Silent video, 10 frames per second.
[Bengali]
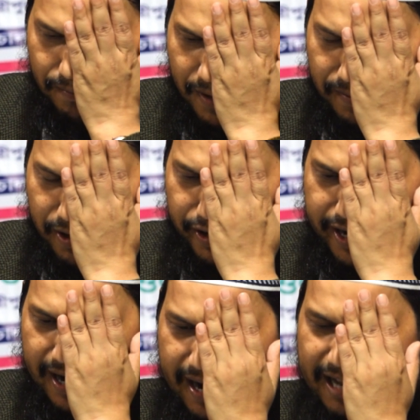বাবা
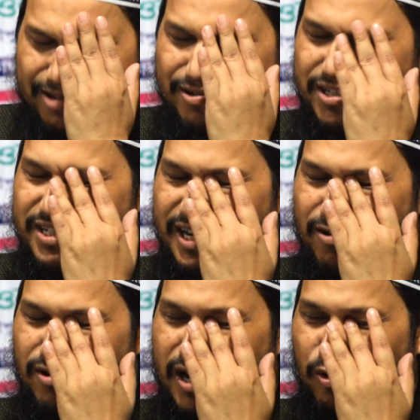অনেক রাত হয়েছে
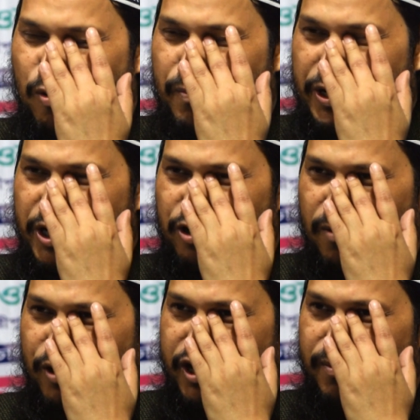এখন আর খুব বেশি
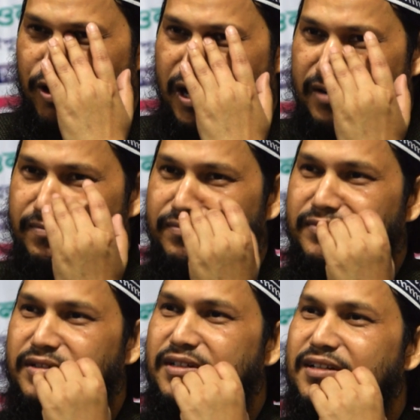সময় নেব না
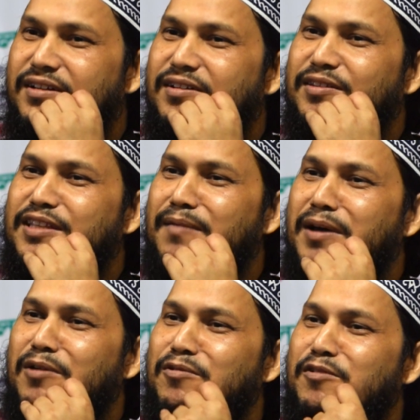
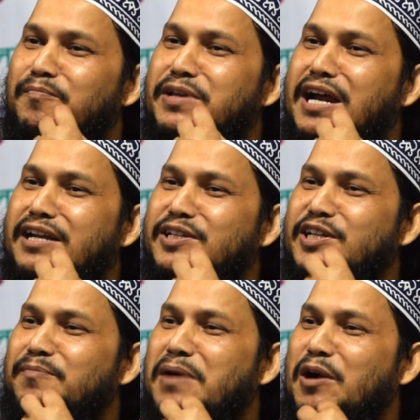তাবার রূপ বিরিয়ানি
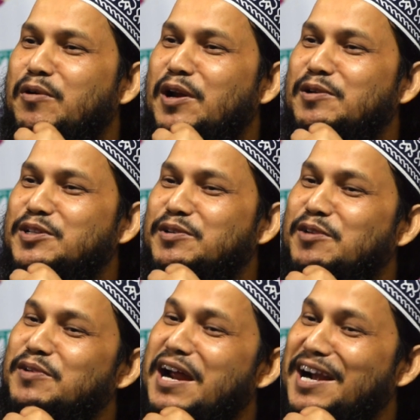যেটা পাক করা হয়েছে
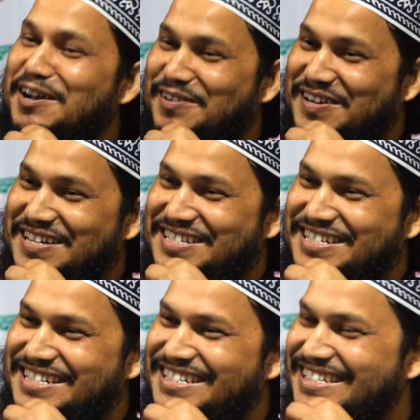ওটাও ঠান্ডা হয়ে
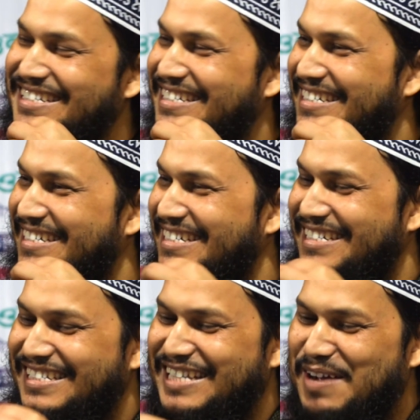গেছে
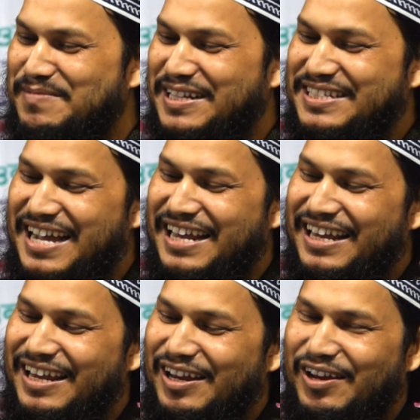তা আমরা চাই
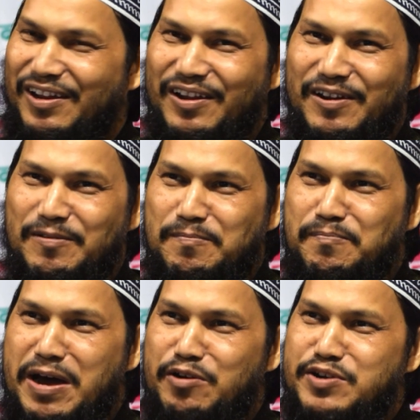
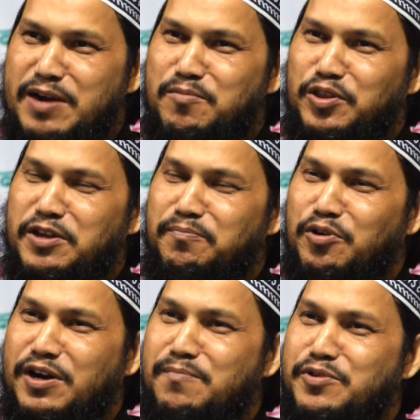বারোটার মধ্যে
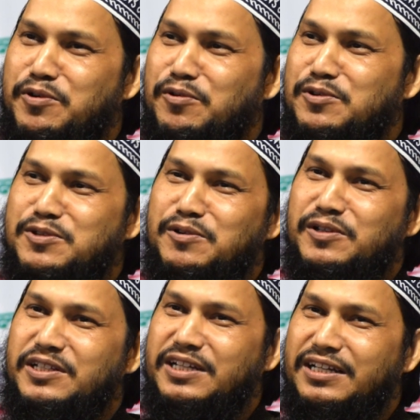প্রোগ্রামটি ক্লোজ
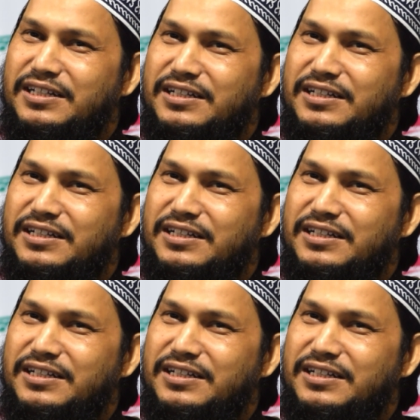করে দিতে